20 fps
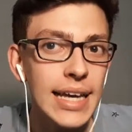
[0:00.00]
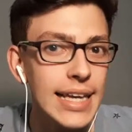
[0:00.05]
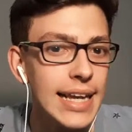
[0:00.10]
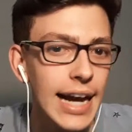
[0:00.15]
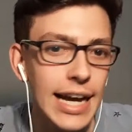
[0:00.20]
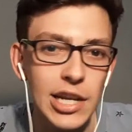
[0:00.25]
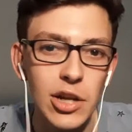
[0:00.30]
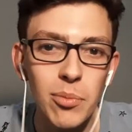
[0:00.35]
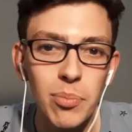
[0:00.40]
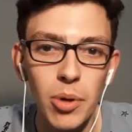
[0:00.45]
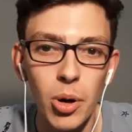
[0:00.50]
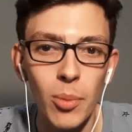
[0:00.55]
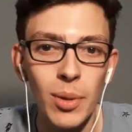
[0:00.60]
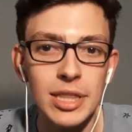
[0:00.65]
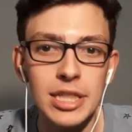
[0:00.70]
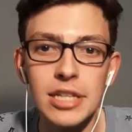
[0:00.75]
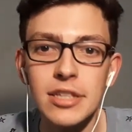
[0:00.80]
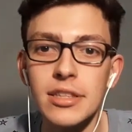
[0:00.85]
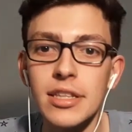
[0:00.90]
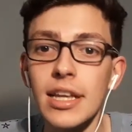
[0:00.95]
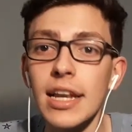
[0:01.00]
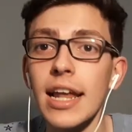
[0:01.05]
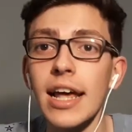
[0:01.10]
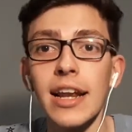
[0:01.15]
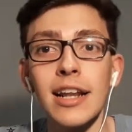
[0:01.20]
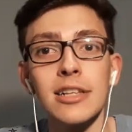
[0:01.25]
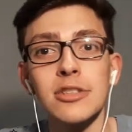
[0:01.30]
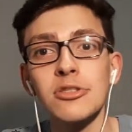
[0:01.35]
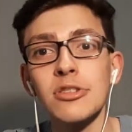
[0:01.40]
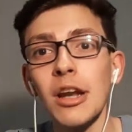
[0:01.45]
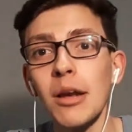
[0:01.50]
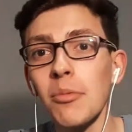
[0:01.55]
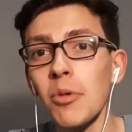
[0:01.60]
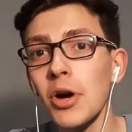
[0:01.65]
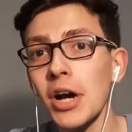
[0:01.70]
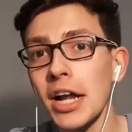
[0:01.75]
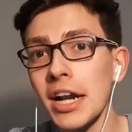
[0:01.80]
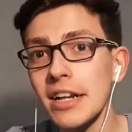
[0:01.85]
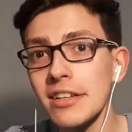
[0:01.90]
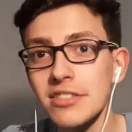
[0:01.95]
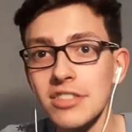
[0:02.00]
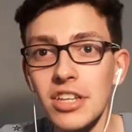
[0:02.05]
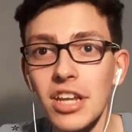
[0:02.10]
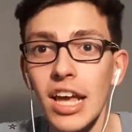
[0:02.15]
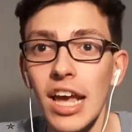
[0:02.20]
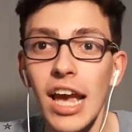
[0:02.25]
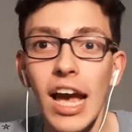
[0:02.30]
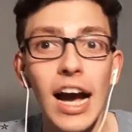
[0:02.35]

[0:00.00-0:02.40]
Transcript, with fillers: Y ganó por bastante la reacción al Boca Racing.